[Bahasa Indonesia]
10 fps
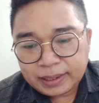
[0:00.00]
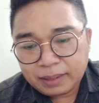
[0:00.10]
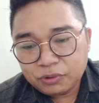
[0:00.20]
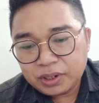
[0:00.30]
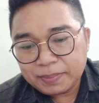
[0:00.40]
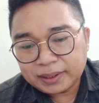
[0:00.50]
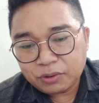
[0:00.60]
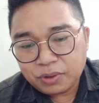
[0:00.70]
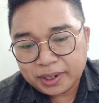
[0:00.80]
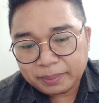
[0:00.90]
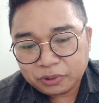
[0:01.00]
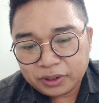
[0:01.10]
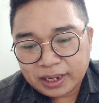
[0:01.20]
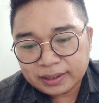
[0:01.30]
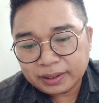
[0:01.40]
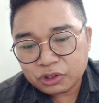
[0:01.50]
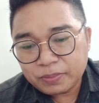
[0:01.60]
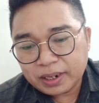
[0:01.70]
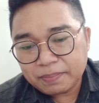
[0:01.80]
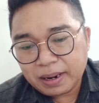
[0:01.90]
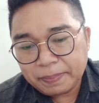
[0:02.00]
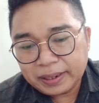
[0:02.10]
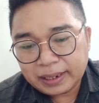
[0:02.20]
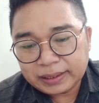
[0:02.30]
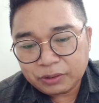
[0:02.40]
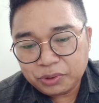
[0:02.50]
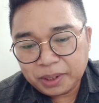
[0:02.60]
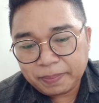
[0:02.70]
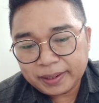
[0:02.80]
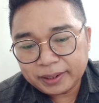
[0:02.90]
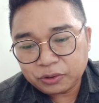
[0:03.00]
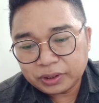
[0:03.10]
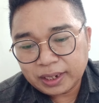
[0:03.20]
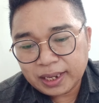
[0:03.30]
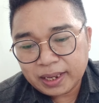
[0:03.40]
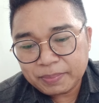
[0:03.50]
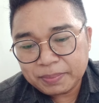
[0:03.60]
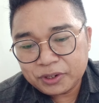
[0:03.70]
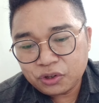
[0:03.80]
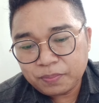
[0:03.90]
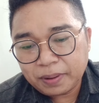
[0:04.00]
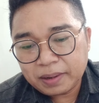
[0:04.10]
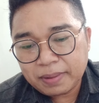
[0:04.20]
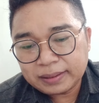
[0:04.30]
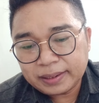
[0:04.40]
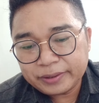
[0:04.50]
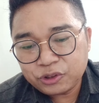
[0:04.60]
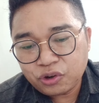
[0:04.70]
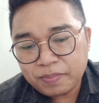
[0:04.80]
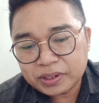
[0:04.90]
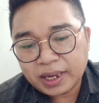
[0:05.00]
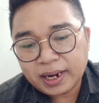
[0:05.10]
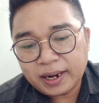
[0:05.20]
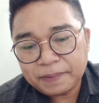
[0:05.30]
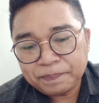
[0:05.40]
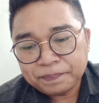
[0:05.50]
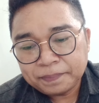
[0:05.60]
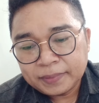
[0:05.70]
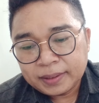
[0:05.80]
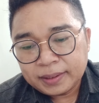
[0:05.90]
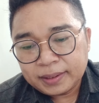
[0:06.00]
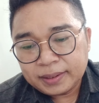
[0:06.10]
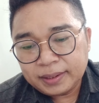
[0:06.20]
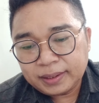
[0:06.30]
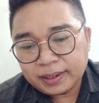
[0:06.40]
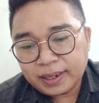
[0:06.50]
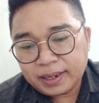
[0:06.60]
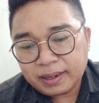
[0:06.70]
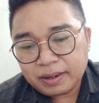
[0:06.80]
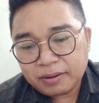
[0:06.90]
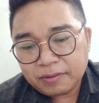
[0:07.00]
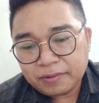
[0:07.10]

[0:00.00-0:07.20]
dalam dunia mata uang kripto yang terus berkembang, pendekatan unik Pi telah memicu perdebatan yang cukup besar di tengah